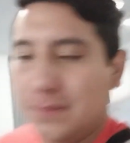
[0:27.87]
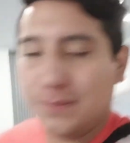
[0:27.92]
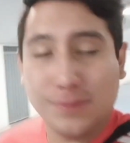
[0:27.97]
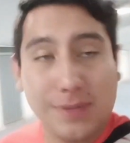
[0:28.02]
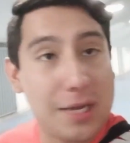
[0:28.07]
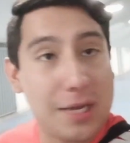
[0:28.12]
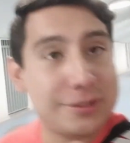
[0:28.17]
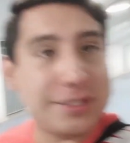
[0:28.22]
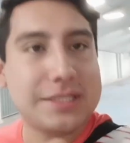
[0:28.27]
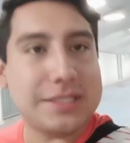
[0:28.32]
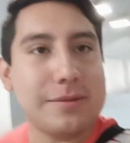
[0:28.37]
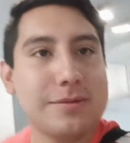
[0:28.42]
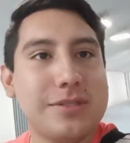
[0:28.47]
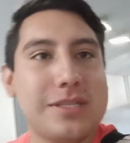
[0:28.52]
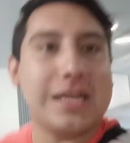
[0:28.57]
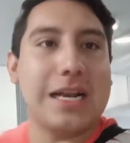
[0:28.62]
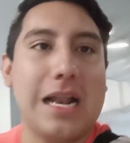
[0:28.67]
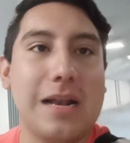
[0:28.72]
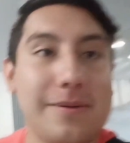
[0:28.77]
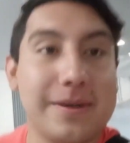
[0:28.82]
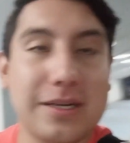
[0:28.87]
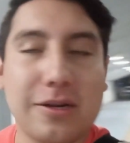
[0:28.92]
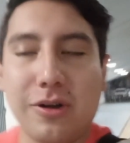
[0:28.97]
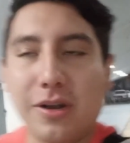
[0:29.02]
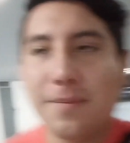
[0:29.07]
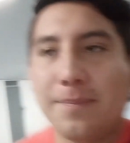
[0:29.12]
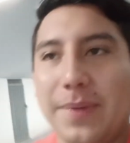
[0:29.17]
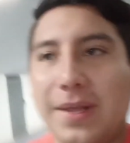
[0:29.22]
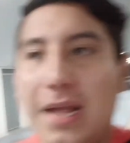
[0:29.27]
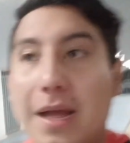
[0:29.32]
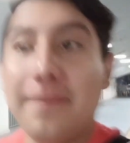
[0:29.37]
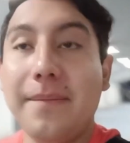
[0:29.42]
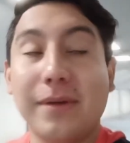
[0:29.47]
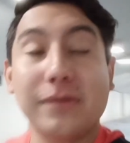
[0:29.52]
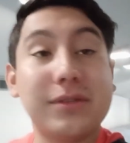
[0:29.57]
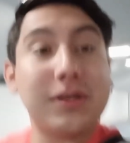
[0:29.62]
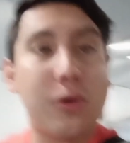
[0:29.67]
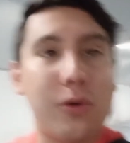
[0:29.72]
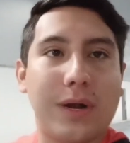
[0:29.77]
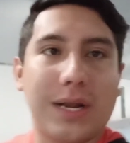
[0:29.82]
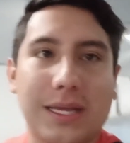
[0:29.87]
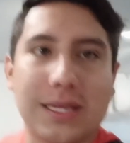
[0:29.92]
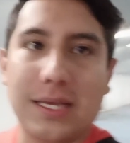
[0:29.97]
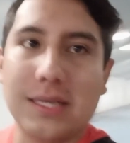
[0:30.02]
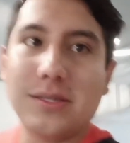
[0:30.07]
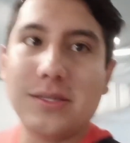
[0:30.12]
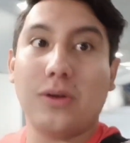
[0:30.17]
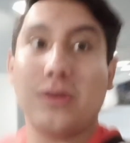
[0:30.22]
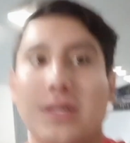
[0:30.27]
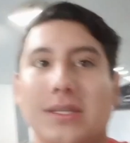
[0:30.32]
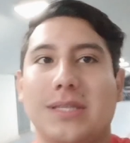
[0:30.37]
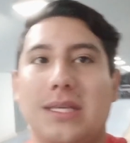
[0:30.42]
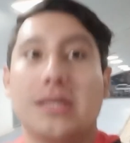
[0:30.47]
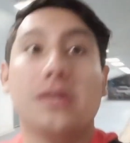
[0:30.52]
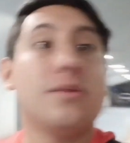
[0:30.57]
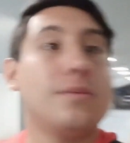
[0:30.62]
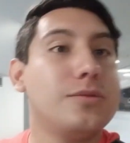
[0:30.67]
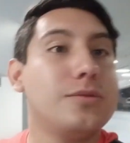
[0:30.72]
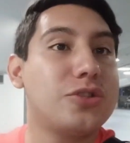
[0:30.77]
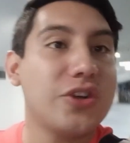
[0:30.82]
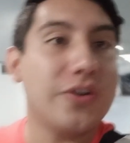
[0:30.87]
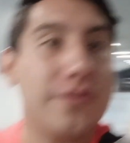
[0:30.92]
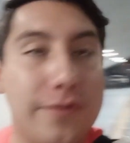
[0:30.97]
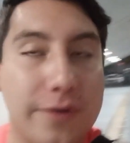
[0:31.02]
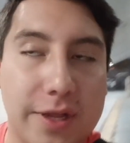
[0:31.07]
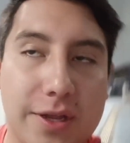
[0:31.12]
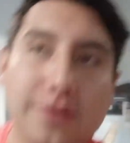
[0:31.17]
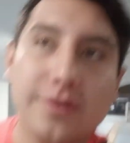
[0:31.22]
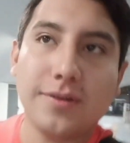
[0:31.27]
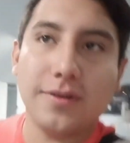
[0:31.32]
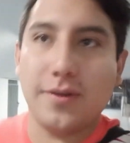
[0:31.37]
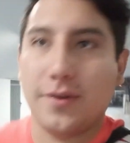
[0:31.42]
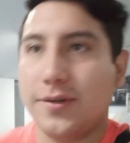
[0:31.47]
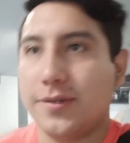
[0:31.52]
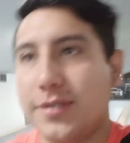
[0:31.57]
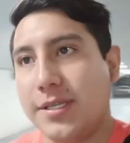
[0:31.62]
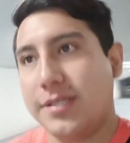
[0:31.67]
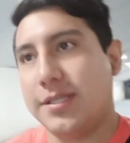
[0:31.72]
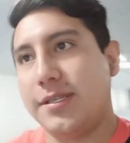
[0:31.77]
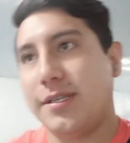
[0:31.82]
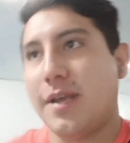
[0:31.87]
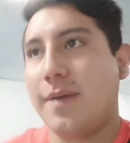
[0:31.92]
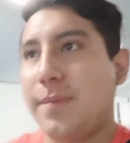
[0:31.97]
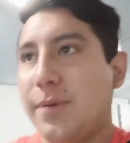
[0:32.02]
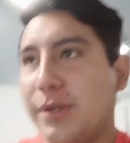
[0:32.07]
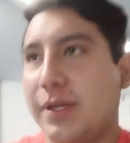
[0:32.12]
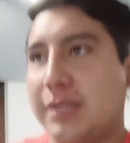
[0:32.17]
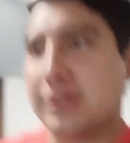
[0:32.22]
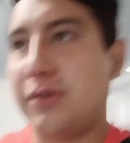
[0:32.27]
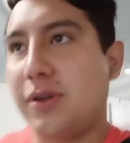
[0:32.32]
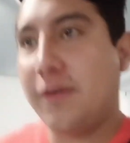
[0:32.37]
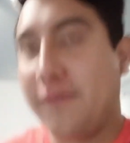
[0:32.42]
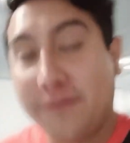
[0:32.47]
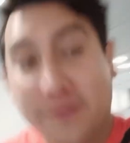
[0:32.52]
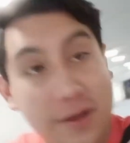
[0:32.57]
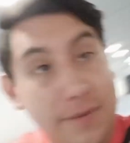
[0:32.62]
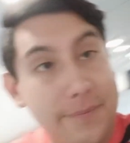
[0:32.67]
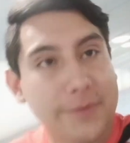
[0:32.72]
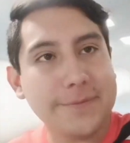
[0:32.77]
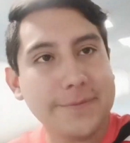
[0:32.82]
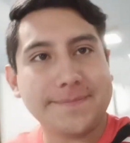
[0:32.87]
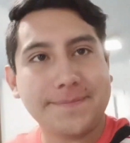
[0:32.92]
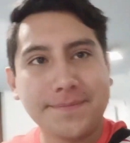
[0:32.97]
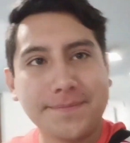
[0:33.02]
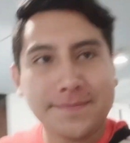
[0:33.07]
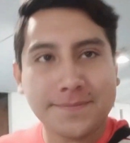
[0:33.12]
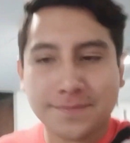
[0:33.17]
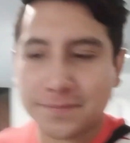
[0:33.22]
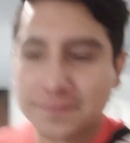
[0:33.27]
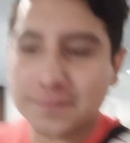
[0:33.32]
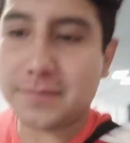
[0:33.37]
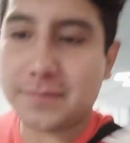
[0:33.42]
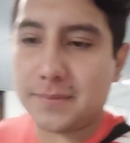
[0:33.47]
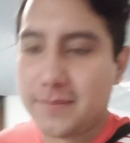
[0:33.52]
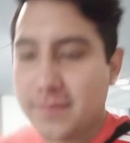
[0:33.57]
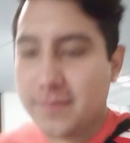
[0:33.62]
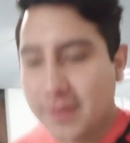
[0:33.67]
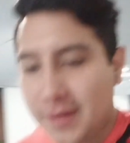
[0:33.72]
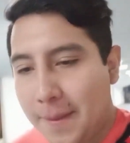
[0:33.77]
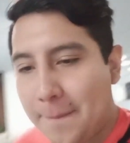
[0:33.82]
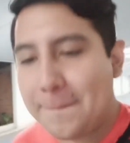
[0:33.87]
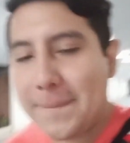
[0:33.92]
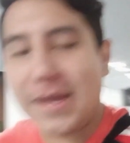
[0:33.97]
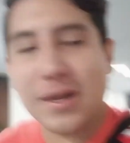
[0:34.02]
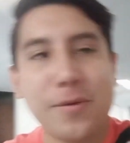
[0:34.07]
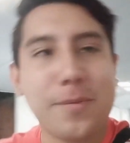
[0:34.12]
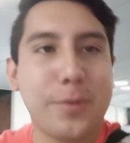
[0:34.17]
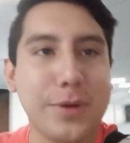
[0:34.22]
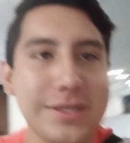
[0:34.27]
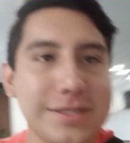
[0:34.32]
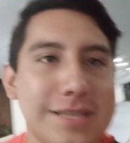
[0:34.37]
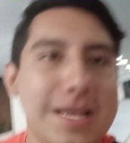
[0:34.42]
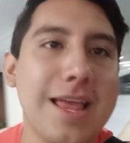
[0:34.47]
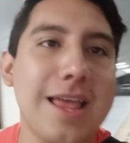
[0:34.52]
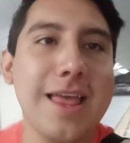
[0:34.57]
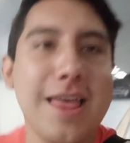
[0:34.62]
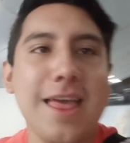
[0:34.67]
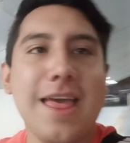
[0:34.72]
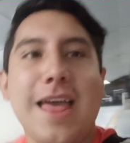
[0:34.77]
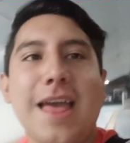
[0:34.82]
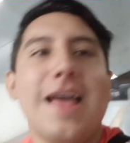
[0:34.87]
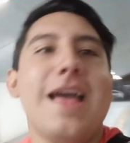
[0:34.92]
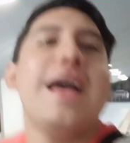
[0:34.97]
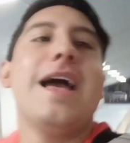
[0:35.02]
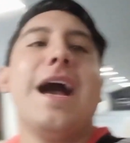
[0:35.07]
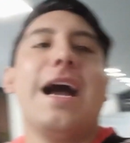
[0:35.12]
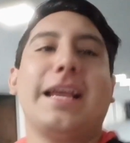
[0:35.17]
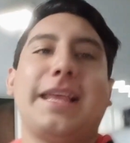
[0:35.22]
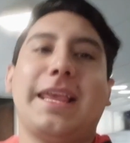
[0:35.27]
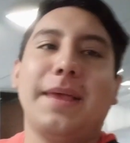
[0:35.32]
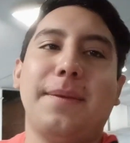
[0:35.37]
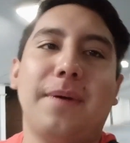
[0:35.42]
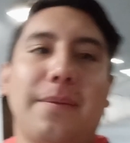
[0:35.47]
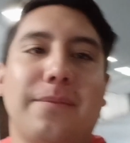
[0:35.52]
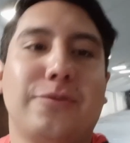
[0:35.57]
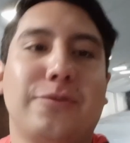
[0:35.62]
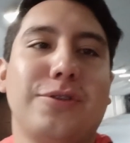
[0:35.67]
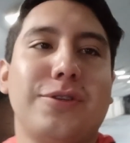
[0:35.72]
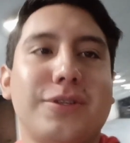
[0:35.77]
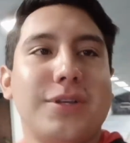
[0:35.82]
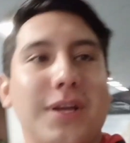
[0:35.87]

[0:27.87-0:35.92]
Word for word: Ahorita estamos en la alberca olímpica. Me gusta jugar aquí, solo que está haciendo mucho frío. no sé si sea porque estoy enfermo. Pero pues, aquí vamos.